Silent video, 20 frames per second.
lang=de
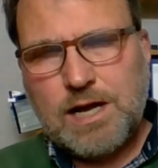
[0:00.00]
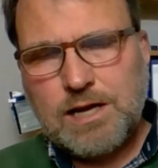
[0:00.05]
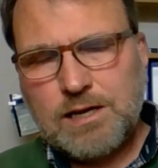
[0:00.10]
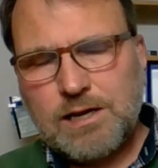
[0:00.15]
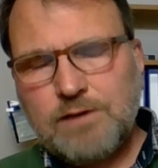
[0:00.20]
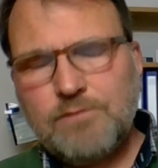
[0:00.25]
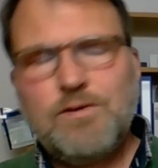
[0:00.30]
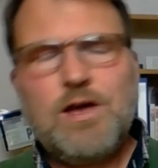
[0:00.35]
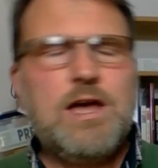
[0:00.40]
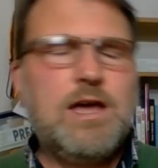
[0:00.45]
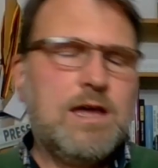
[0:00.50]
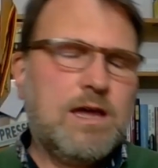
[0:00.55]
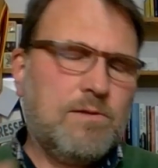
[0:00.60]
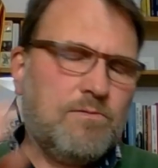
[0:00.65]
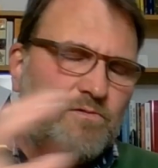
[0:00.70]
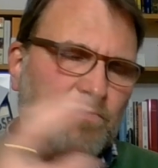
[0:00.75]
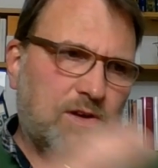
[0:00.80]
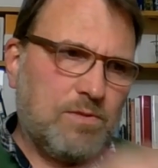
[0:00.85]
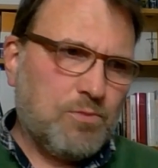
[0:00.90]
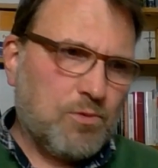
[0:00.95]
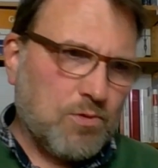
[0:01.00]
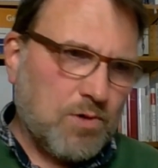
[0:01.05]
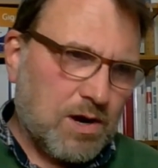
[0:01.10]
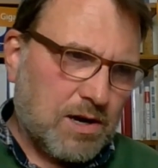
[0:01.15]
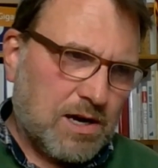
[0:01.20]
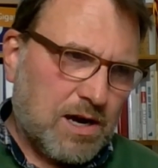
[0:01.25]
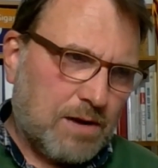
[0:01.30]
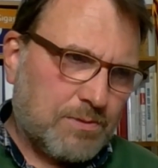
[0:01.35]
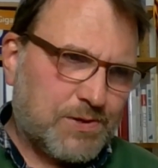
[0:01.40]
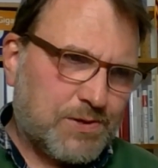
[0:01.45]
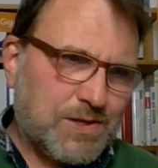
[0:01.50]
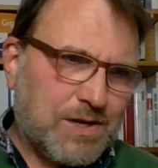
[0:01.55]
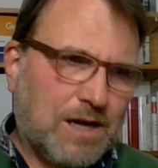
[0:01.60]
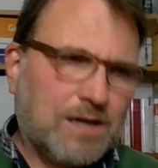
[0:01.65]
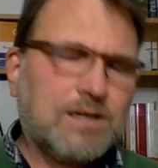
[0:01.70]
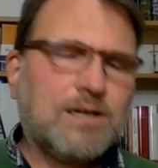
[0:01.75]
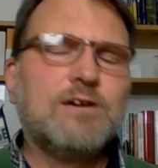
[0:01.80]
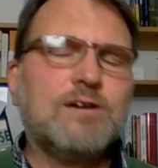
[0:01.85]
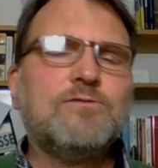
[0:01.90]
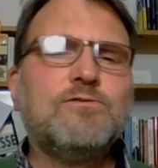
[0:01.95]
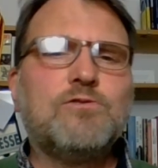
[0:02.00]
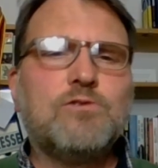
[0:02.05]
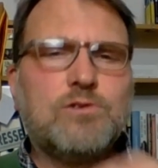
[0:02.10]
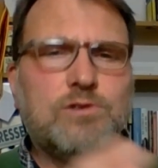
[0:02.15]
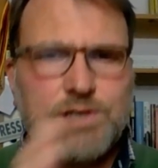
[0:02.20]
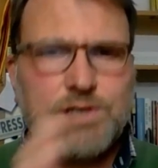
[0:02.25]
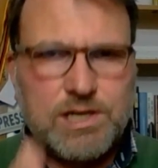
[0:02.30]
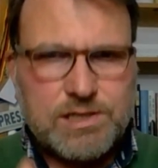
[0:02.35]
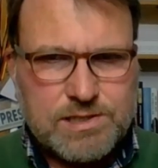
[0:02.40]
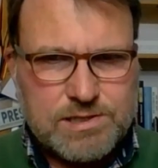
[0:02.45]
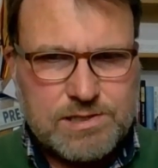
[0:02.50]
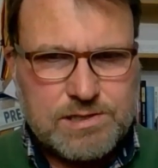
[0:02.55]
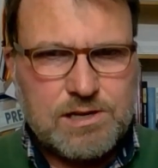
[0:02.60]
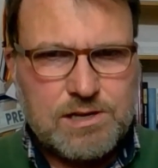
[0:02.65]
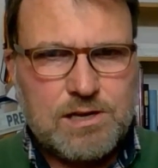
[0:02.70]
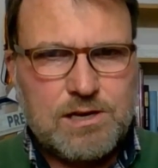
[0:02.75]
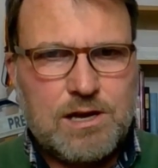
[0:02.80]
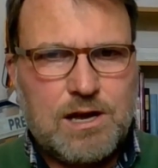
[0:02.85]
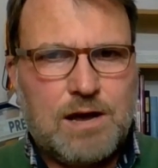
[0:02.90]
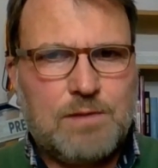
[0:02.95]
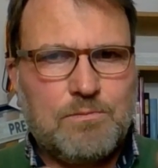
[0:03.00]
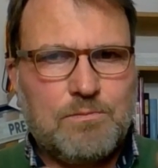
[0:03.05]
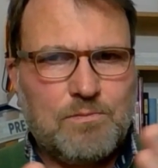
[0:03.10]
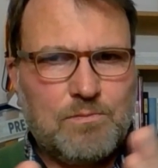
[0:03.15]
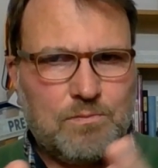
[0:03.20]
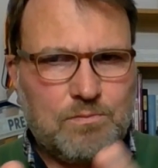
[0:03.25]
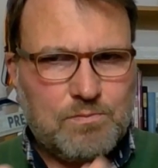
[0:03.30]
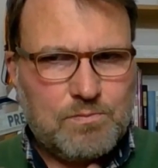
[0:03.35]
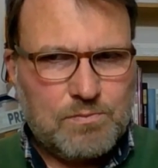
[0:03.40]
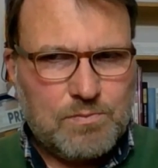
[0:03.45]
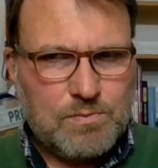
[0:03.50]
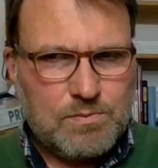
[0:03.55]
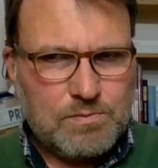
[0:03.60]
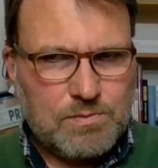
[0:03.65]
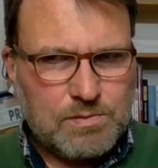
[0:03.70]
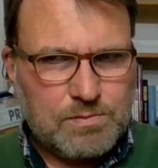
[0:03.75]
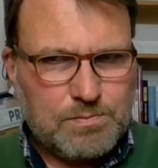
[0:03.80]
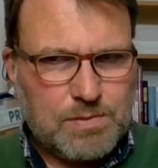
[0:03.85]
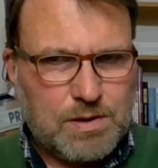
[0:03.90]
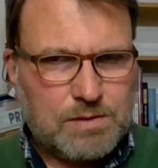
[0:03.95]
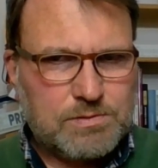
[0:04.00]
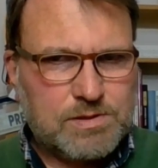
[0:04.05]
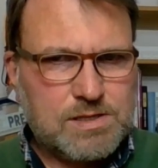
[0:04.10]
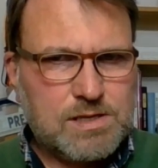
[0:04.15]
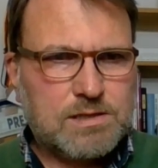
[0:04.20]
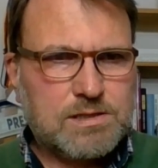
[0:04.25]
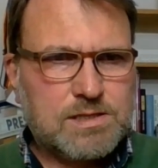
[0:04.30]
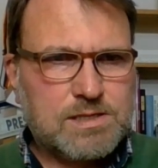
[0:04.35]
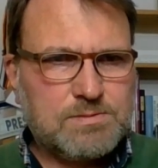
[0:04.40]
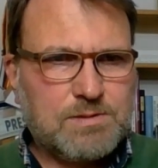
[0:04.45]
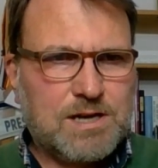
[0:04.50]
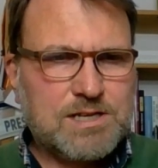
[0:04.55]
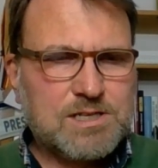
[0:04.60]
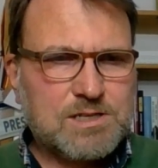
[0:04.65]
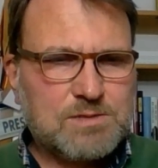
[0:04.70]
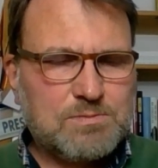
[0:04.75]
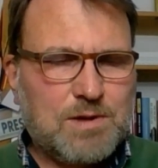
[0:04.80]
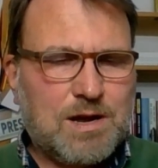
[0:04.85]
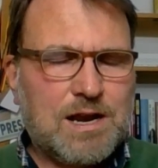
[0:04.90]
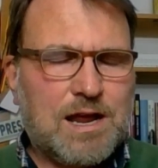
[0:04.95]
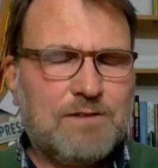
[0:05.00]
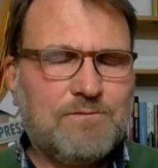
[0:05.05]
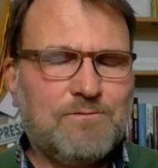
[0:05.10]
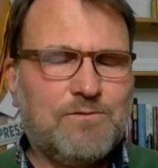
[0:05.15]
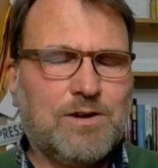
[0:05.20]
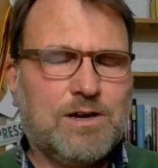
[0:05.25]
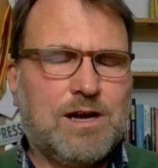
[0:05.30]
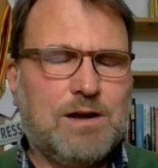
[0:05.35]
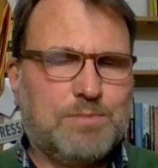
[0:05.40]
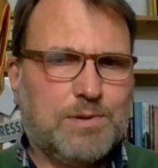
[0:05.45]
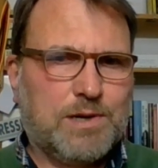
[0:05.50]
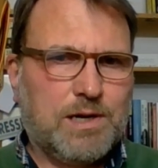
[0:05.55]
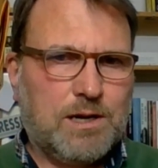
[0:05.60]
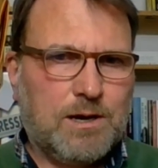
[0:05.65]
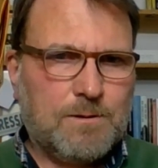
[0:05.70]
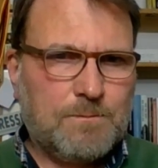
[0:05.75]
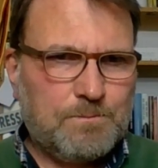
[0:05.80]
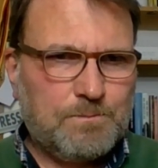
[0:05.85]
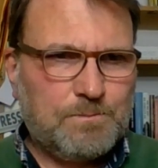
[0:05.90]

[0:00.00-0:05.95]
Angriff. Im Februar gab es einen Angriff und jetzt am, ein zweites Mal Anfang April.